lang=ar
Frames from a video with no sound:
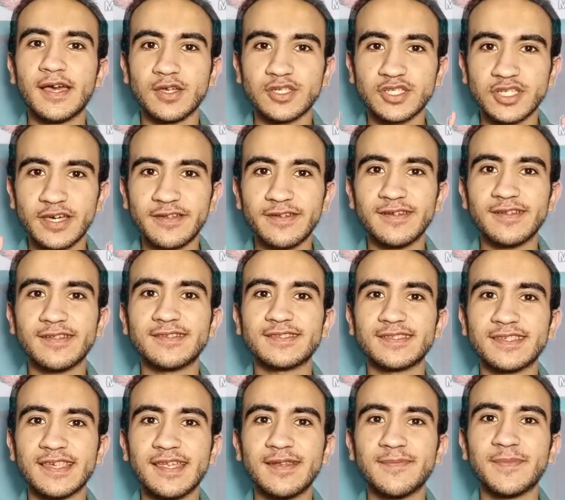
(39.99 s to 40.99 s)
شعر
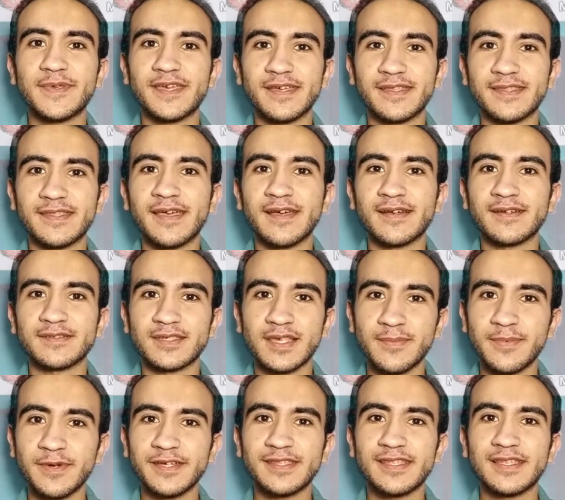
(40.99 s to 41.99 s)
الانسان بيحتاج
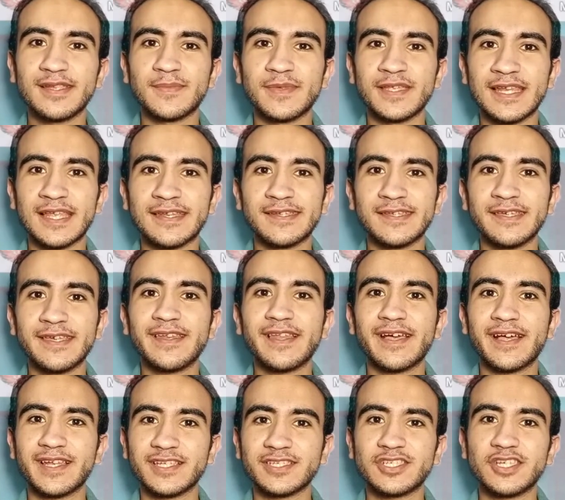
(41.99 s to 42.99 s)
صبغه الميلانين
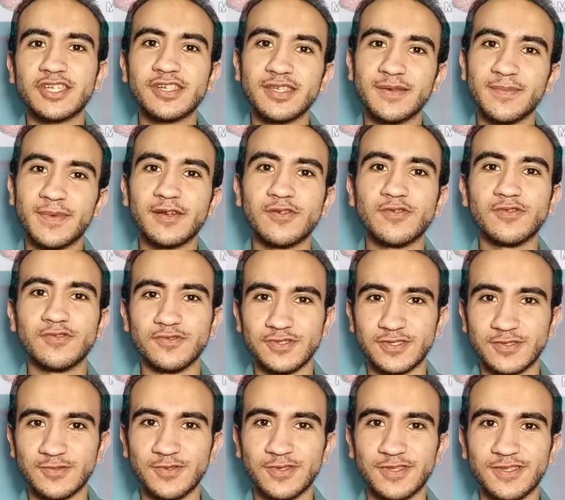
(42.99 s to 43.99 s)
علشان يبقى لونه
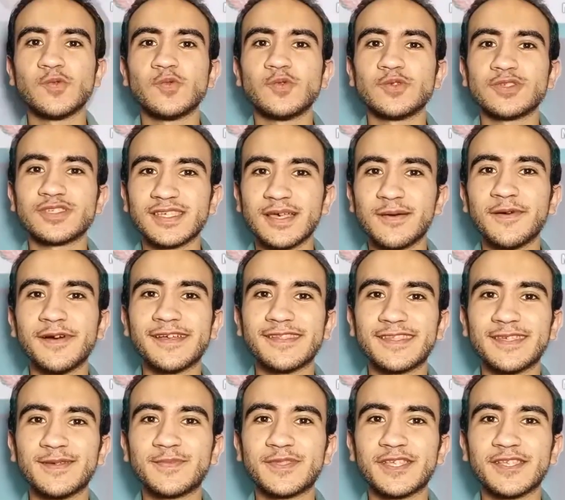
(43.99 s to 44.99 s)
اسود والصبغه
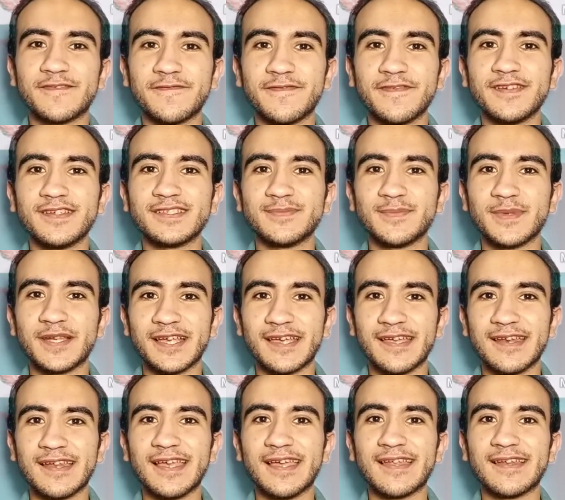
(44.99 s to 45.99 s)
دي بتتفرز من
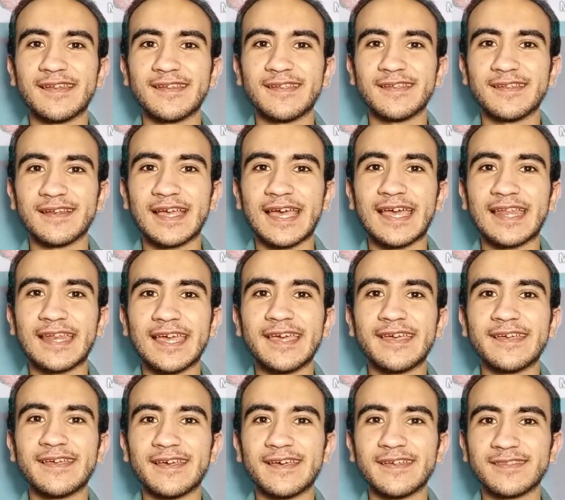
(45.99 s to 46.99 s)
خلال
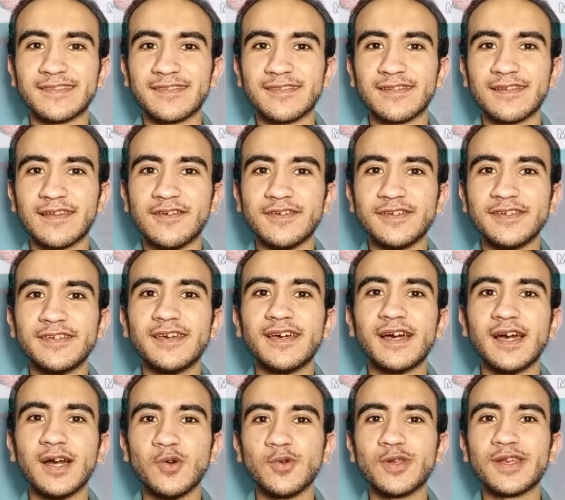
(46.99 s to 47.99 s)
الخلايا الطلائيه
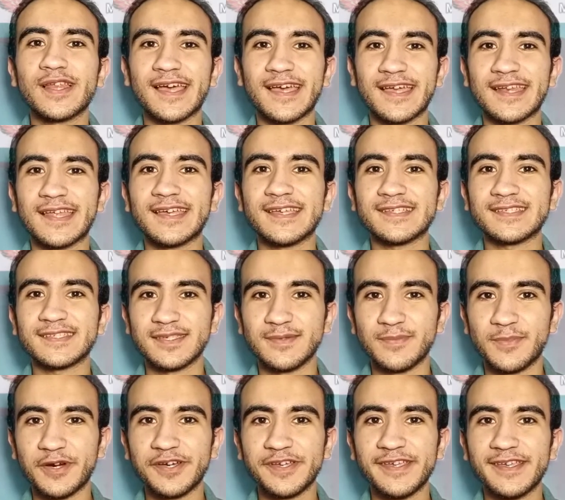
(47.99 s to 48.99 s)
او الخلايا
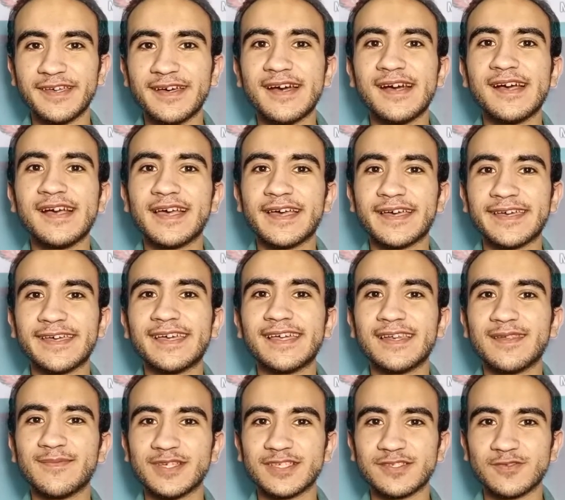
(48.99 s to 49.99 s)
الصبغيه هي
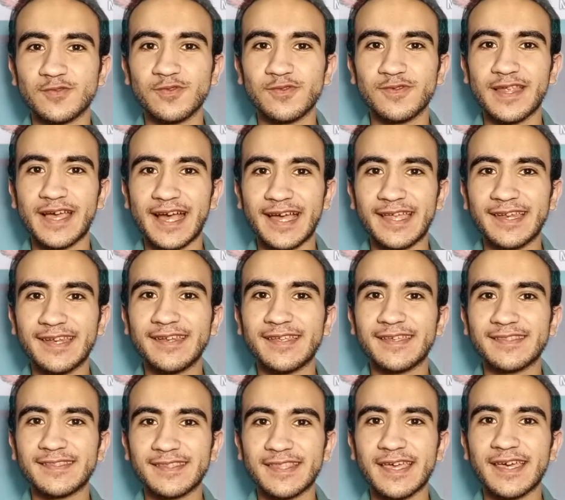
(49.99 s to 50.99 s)
اللي مسؤوله عن
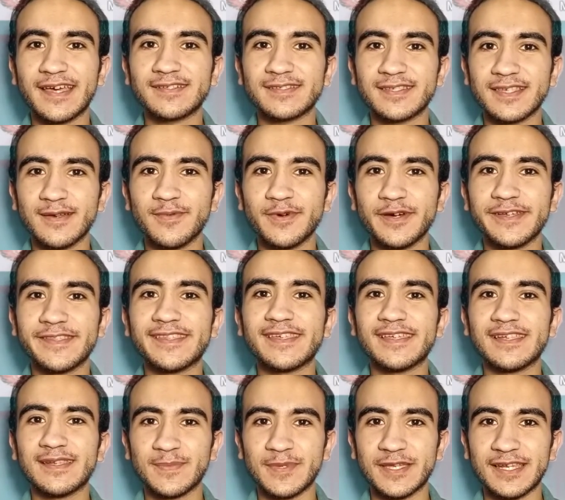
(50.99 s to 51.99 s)
انتاج صبغه
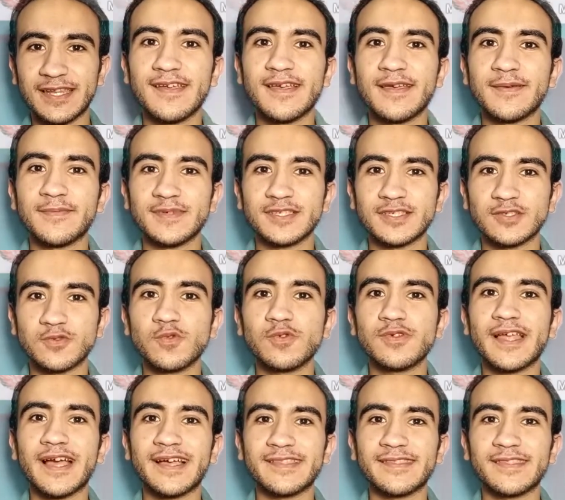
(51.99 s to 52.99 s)
الميلانين
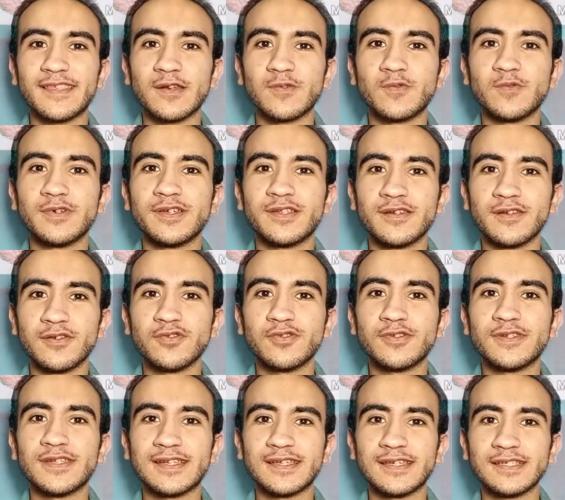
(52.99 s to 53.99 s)
مسؤوله عن تلوين
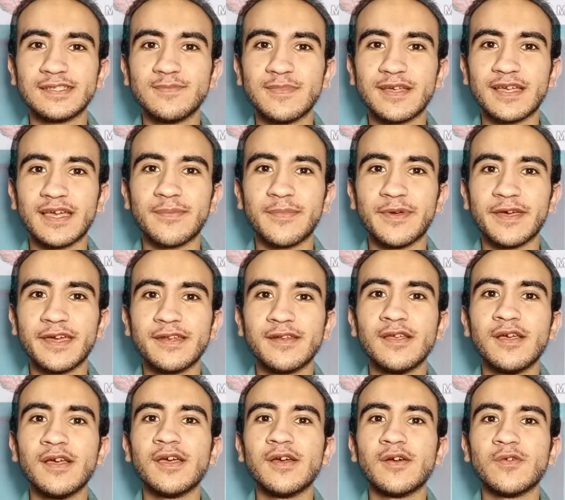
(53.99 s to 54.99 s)
لون الجسم كمان
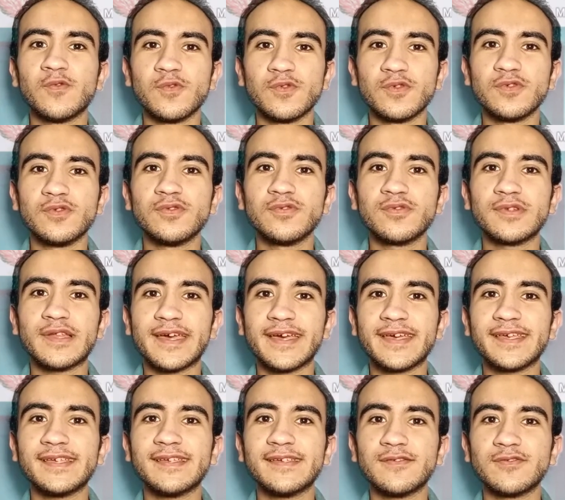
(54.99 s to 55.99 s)
ولون
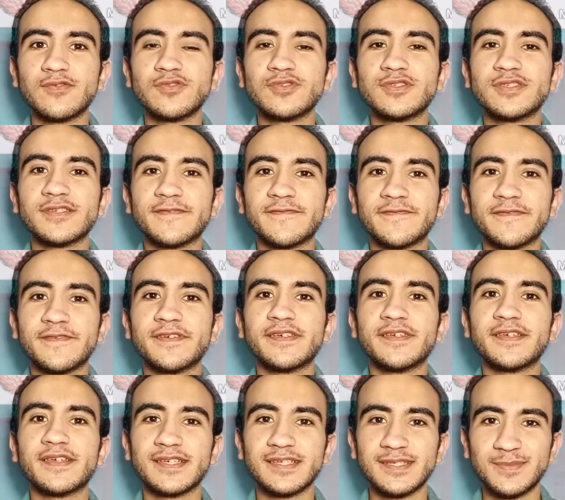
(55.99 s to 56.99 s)
اي جزء
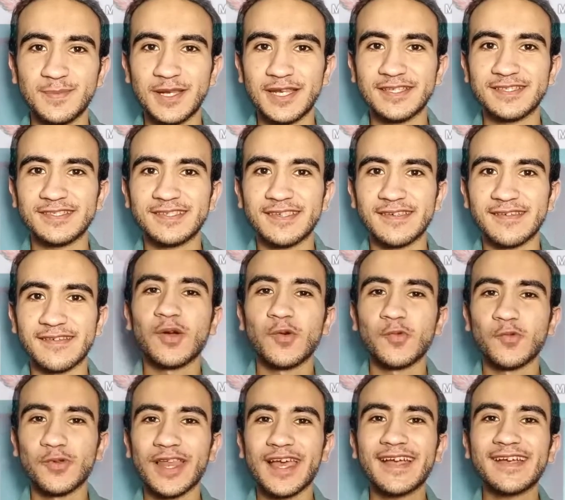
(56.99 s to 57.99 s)
في جسم الانسان
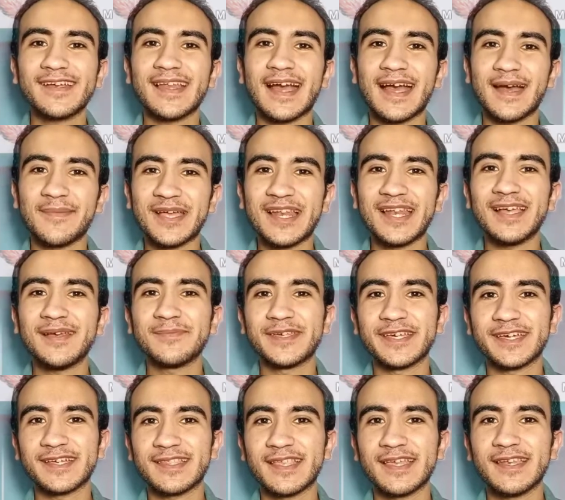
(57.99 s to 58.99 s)
ولكن عملها
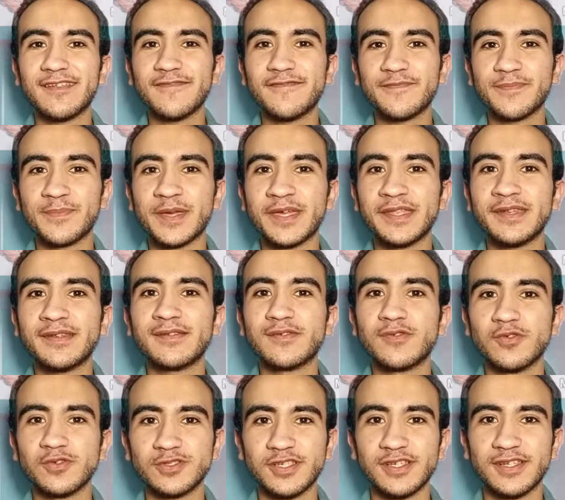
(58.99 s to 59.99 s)
بيختلف من
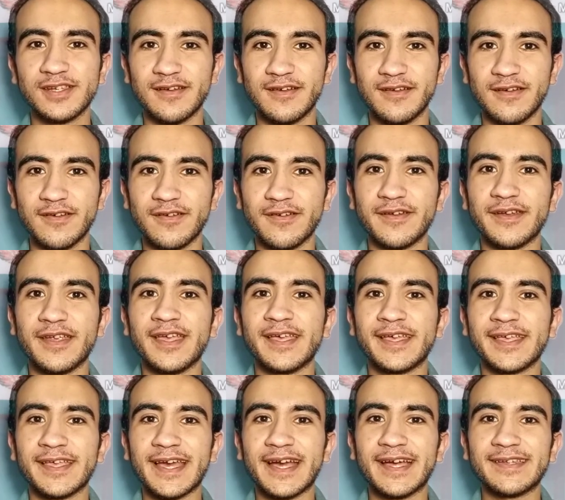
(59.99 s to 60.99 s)
جزء لاخر
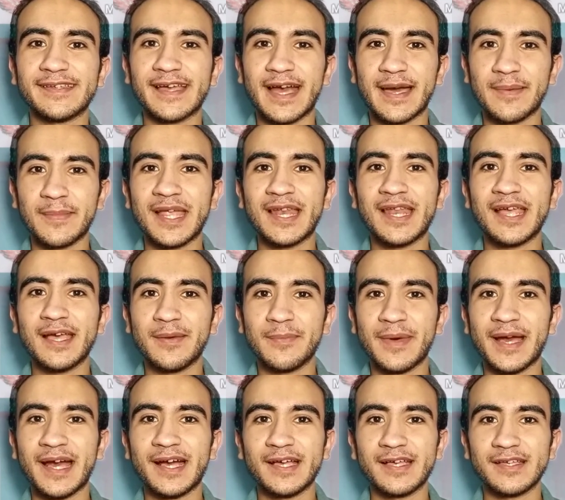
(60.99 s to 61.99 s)
يعني عملها
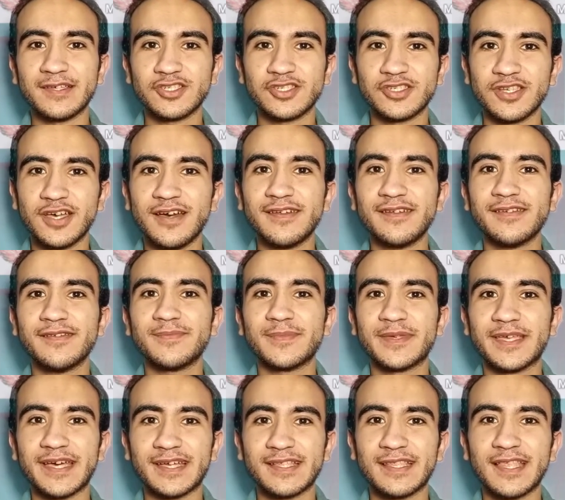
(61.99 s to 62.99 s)
مع الشعر
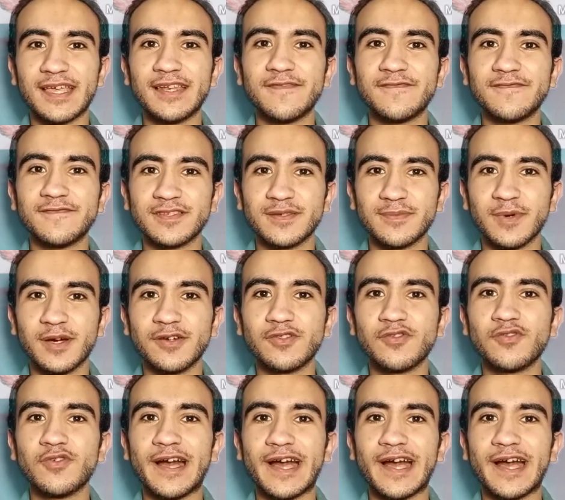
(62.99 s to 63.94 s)
بيختلف صبغته